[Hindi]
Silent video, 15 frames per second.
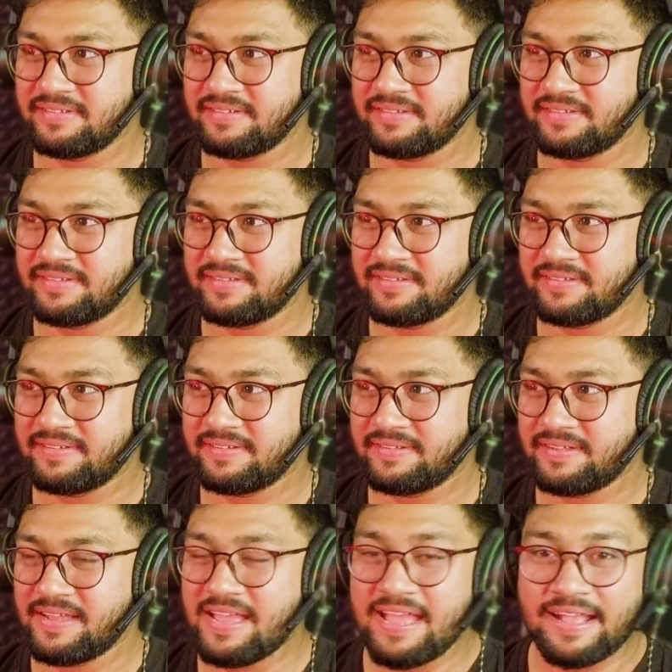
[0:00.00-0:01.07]
हूँ
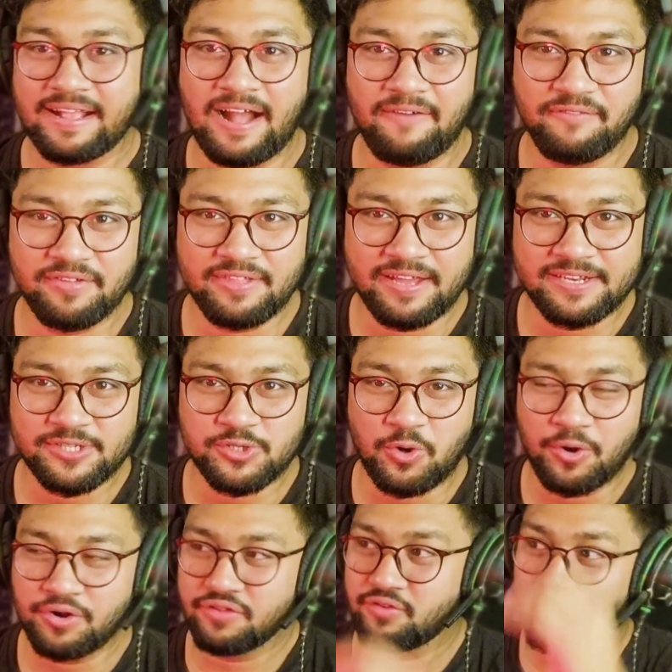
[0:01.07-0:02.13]
काफ़ी सारे
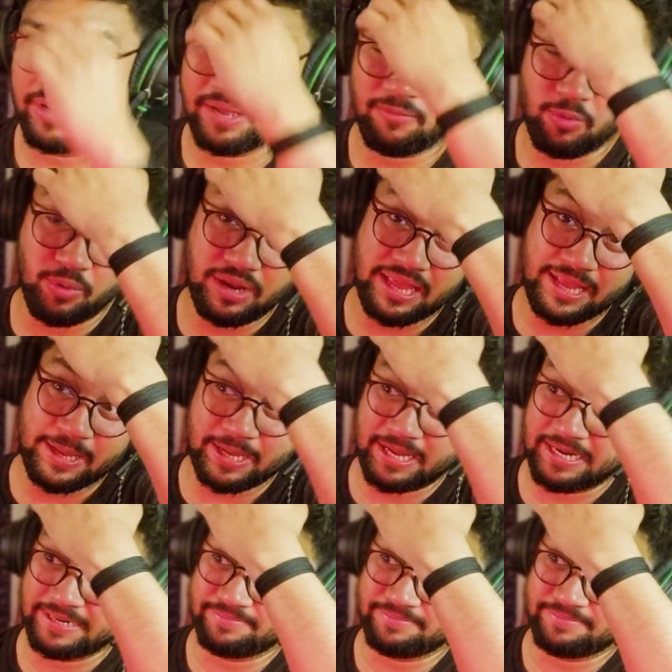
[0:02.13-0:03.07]
शॉट्स जो हैं वो लाइक